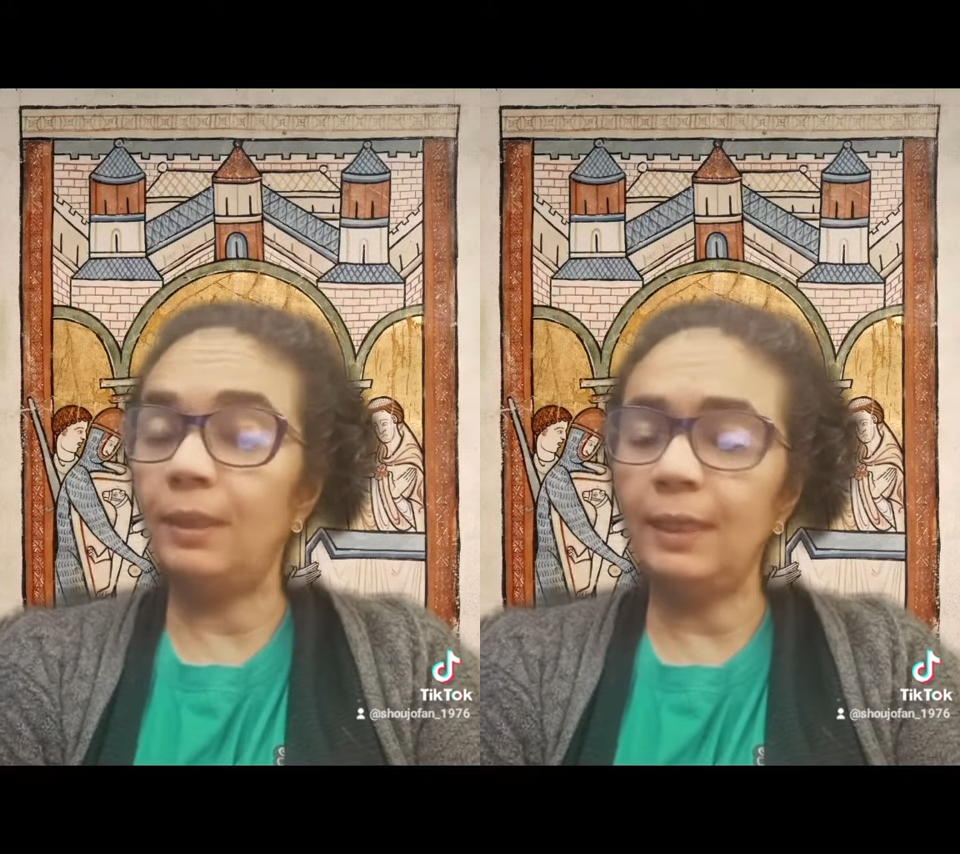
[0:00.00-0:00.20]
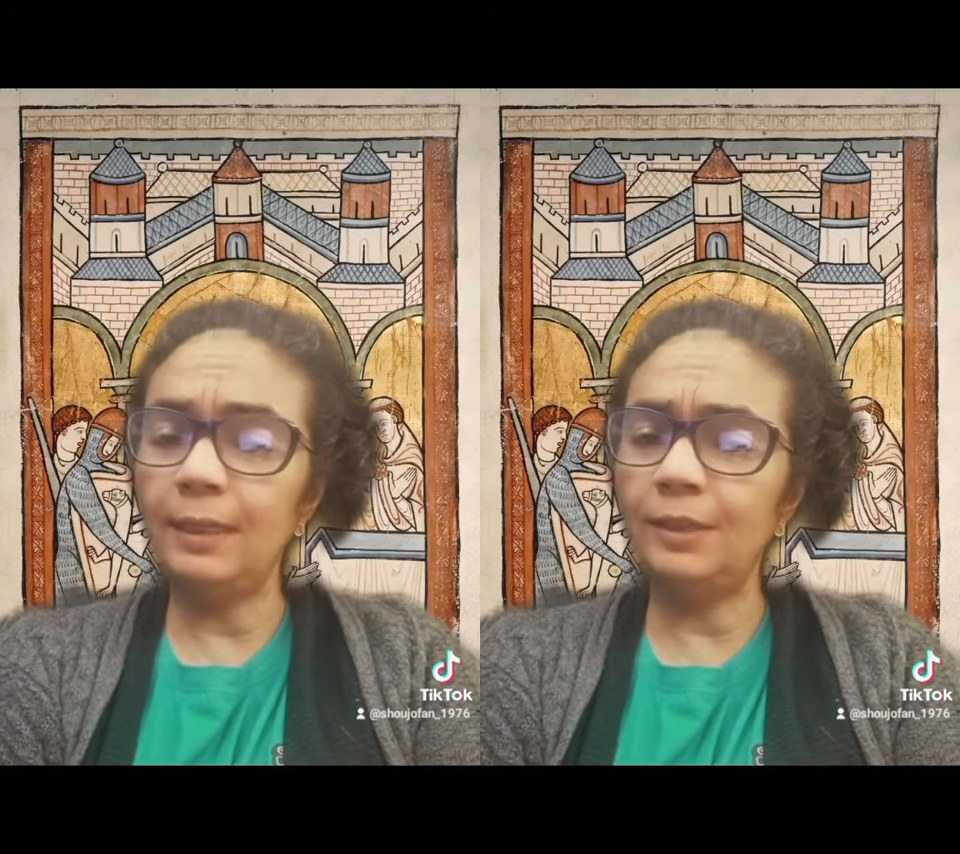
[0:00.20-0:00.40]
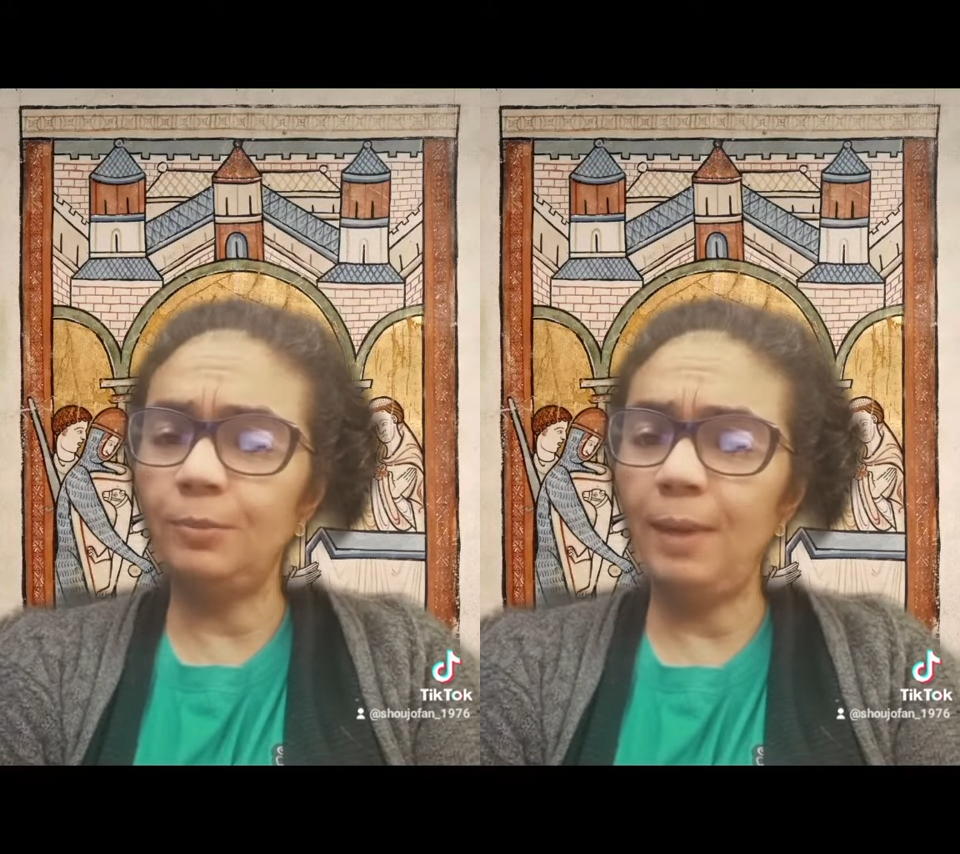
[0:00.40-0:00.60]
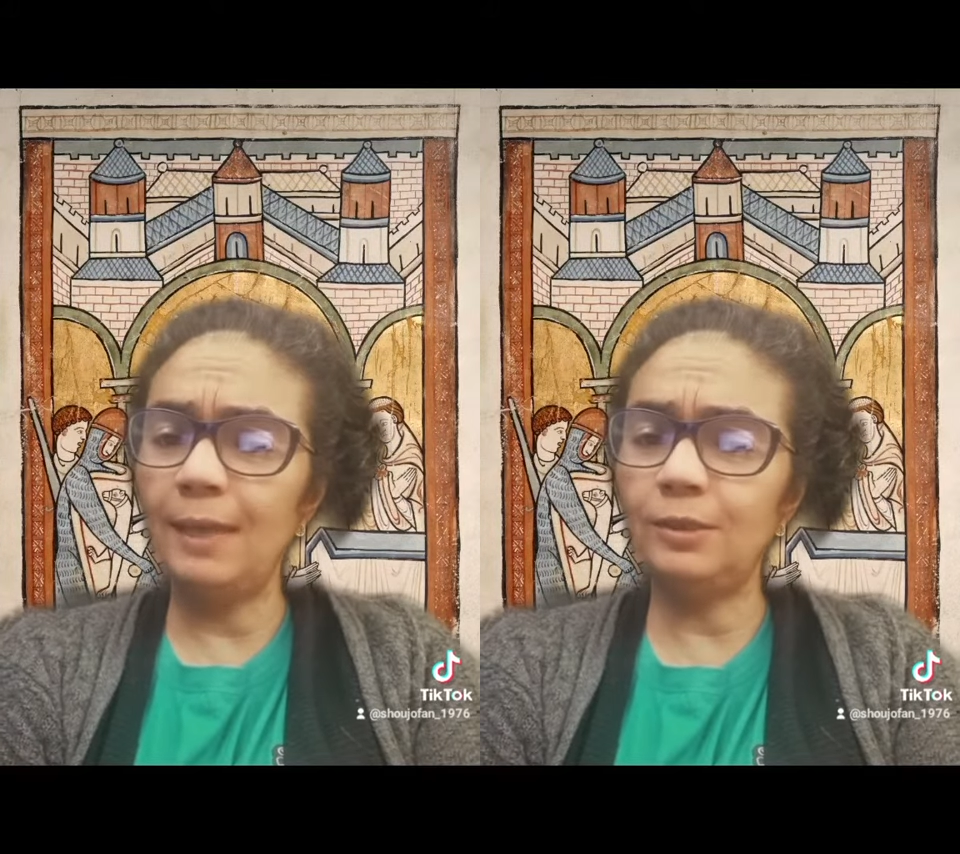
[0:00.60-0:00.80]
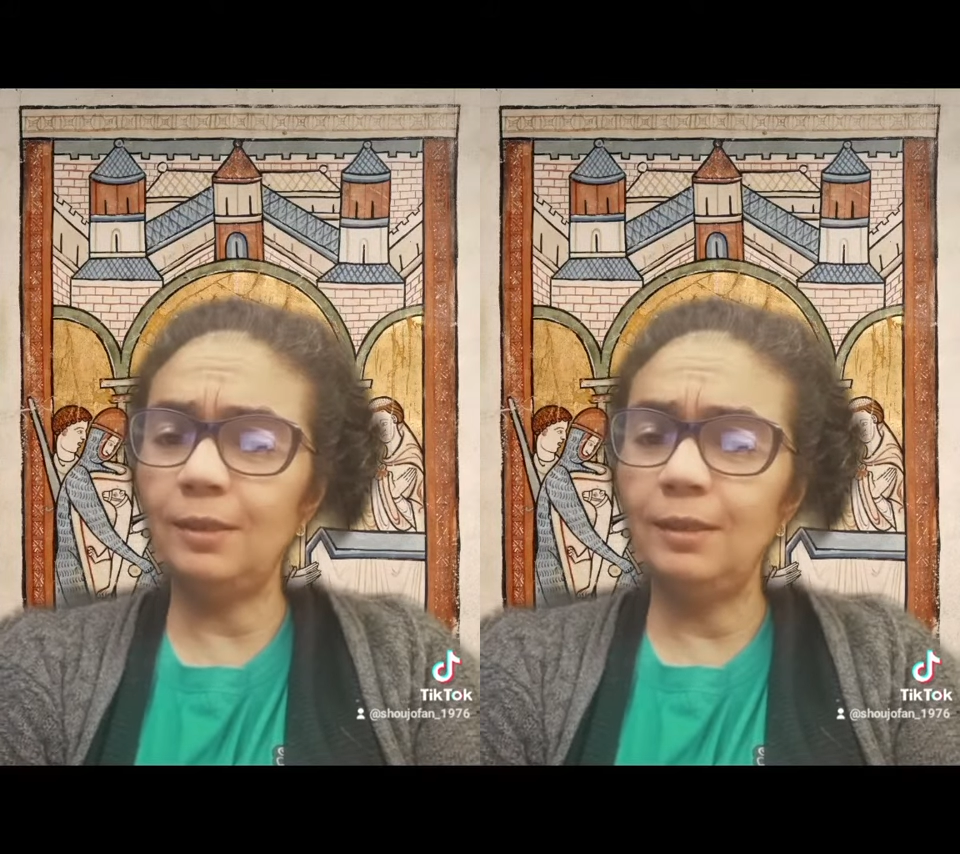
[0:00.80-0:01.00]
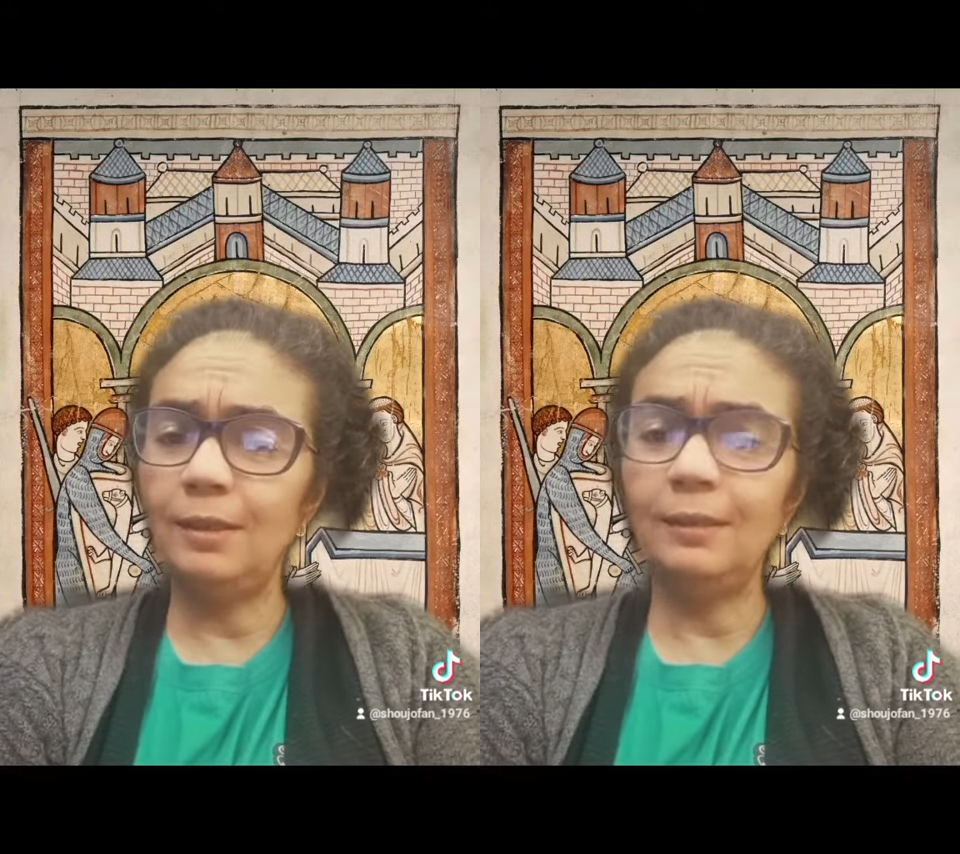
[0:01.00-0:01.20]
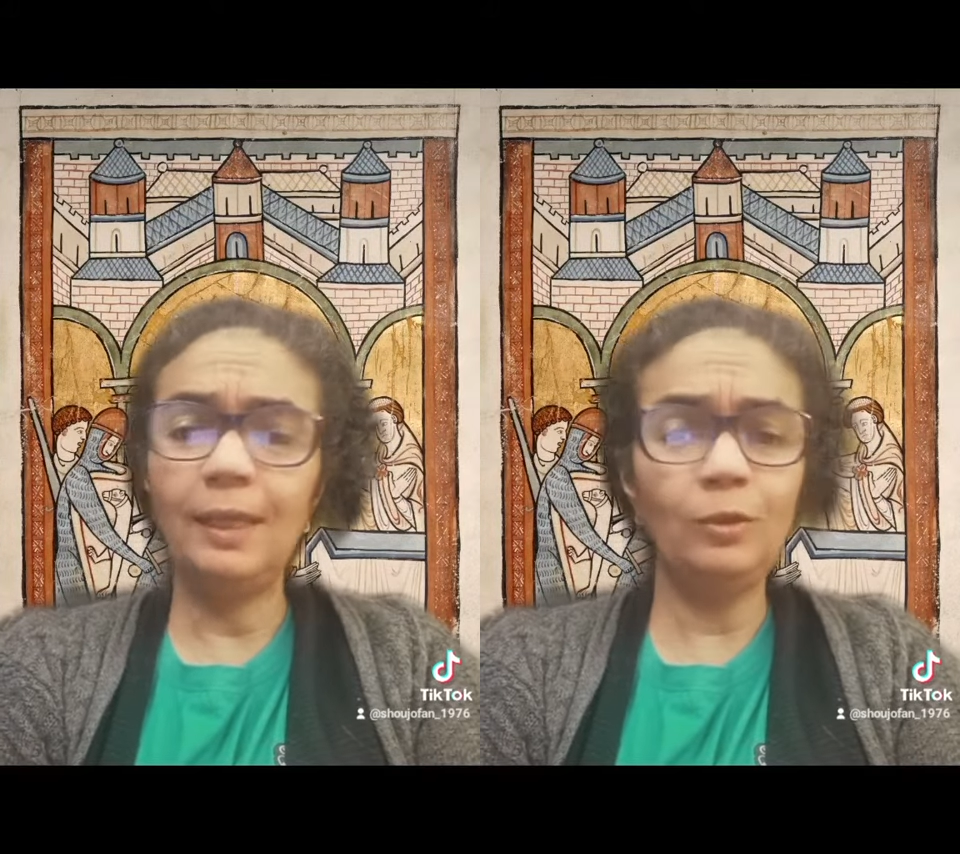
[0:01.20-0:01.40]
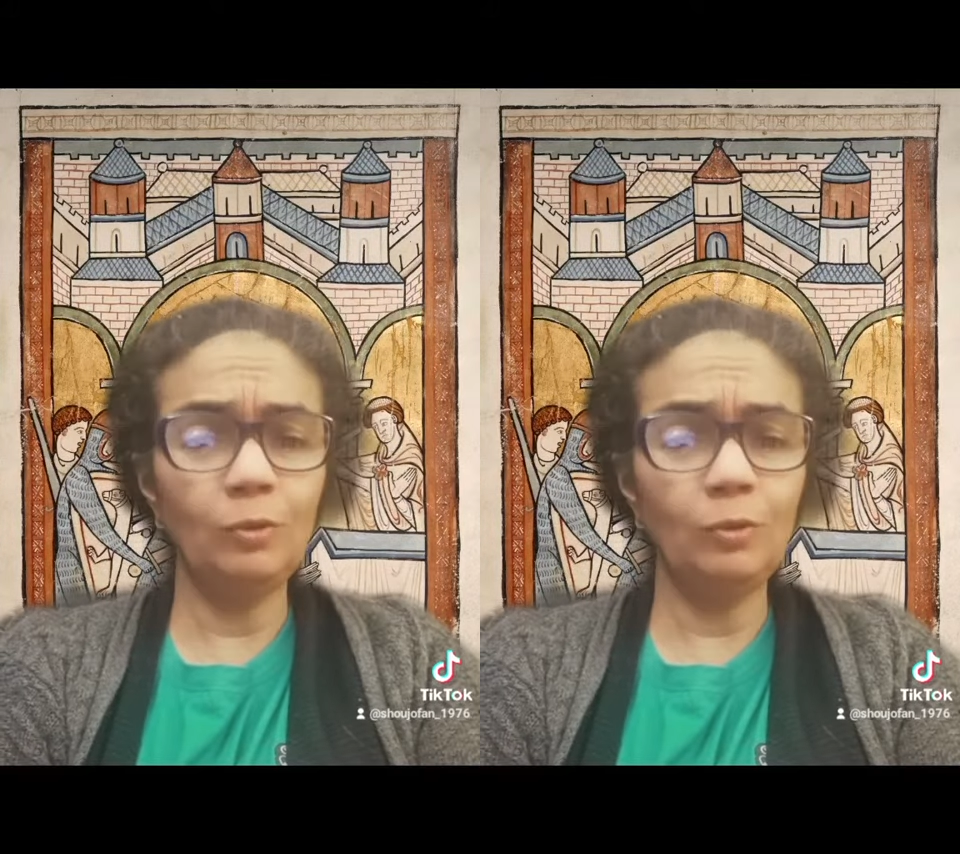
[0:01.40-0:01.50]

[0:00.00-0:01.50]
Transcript: Na Idade Média, nem